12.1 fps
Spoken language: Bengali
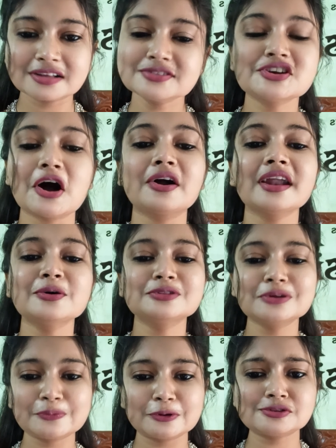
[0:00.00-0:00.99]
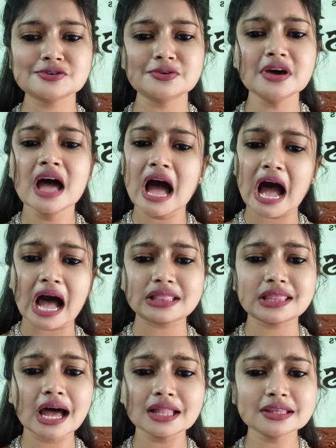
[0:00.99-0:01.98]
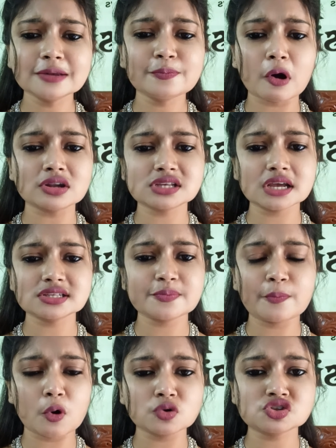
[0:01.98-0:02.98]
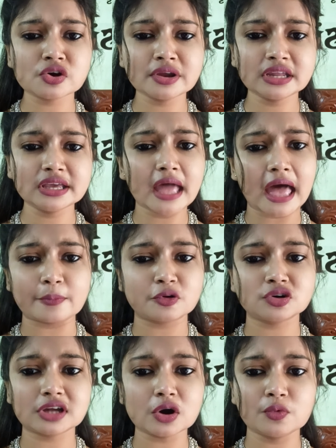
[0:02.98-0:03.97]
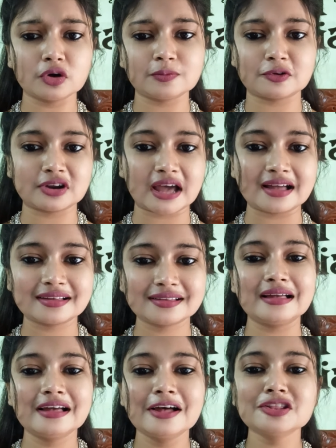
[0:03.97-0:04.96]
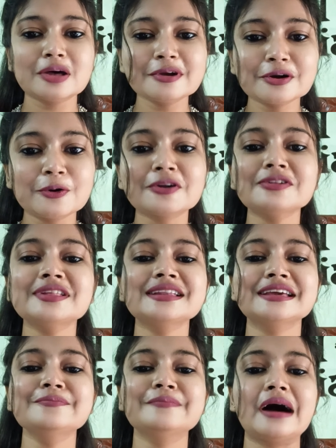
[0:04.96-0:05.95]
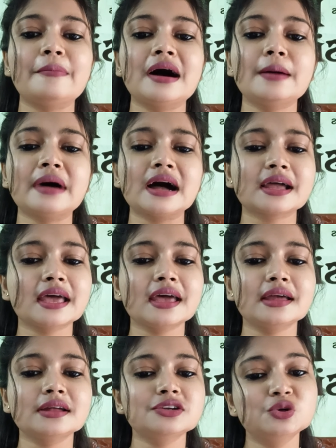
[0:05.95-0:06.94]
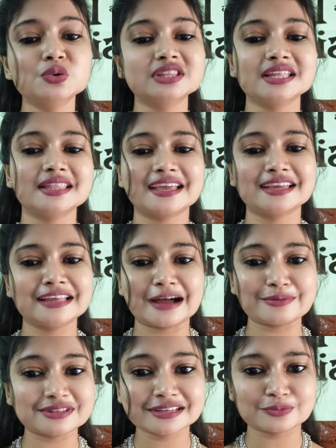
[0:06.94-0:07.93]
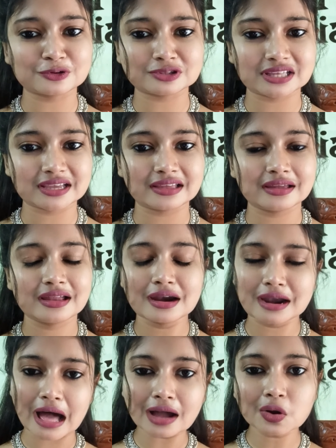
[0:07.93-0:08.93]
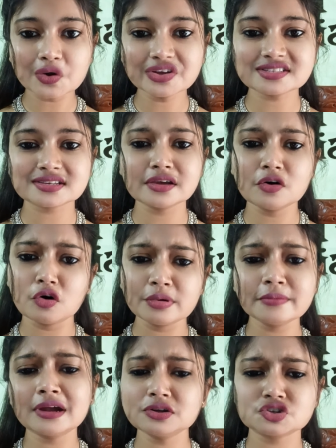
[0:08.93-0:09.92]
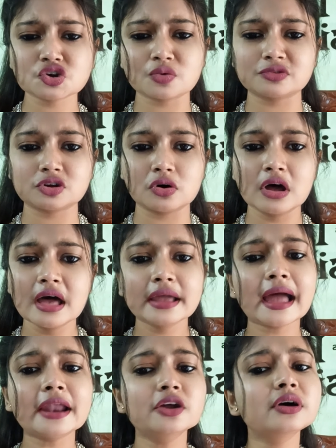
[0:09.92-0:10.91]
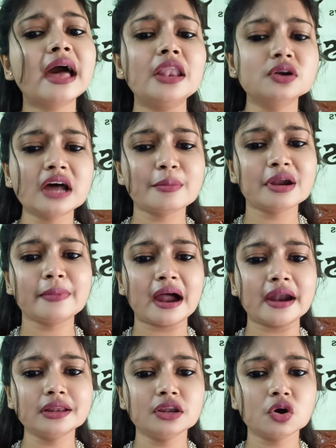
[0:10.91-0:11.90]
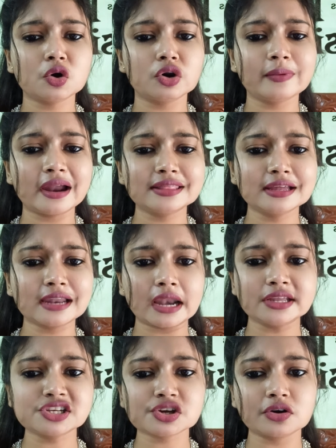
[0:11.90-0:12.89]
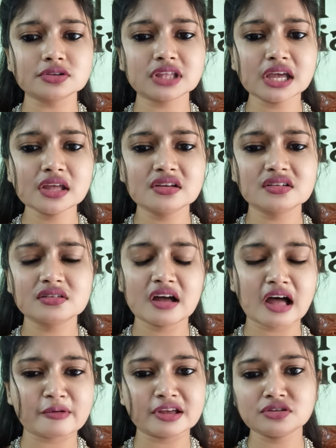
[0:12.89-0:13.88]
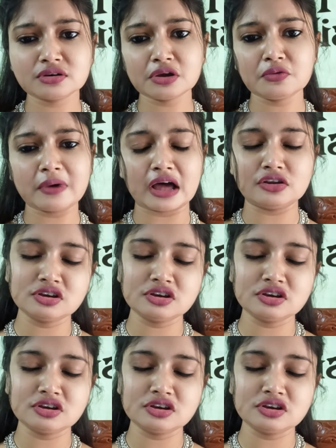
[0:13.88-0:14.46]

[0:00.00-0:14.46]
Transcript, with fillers: ঝগড়া হতো প্রচুর হাতাহাতির পর্যায়ে যে পৌঁছয়নি এমনটাও বলবো না তবে কোনোদিনই বাবা মাকে ঢুকতে দেখিনি আমাদের মধ্যে রাগ হয়েছে অভিমানও জমতো কেন গেল না আমার বাড়ির লোক ওর বাড়িতে নালিশ করতে আমায় তো কেউ ভালোই